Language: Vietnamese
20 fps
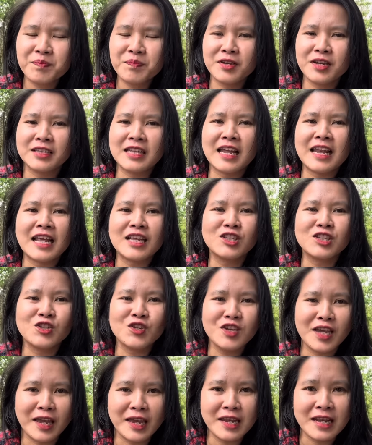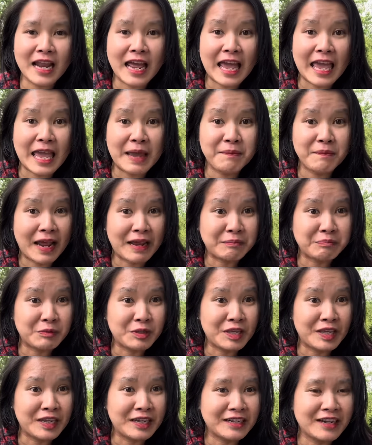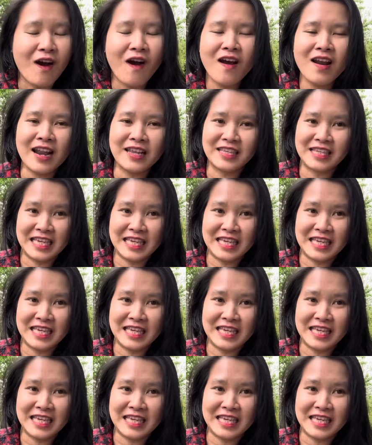người ta đã suy nghĩ là em làm chuyện đó là